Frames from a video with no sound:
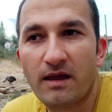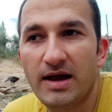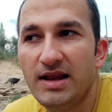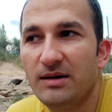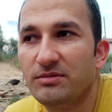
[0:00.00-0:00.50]

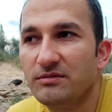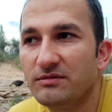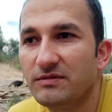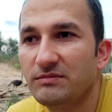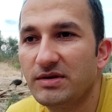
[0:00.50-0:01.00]
El
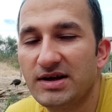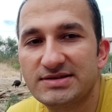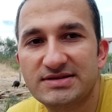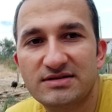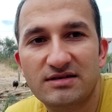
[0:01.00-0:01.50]
yapımı
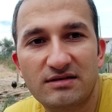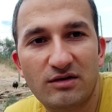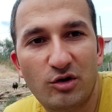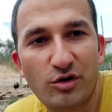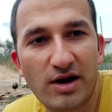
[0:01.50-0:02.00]
biraz
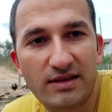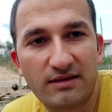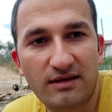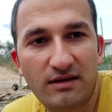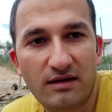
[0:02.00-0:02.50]

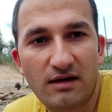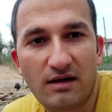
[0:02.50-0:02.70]
öğrendik.